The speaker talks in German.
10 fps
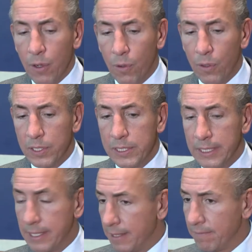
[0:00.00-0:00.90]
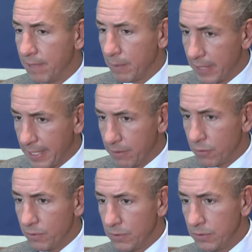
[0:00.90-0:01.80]
Und die Daten waren
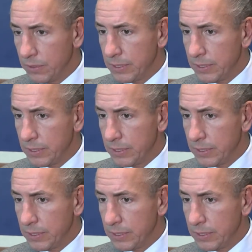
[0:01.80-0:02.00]
beeindruckend.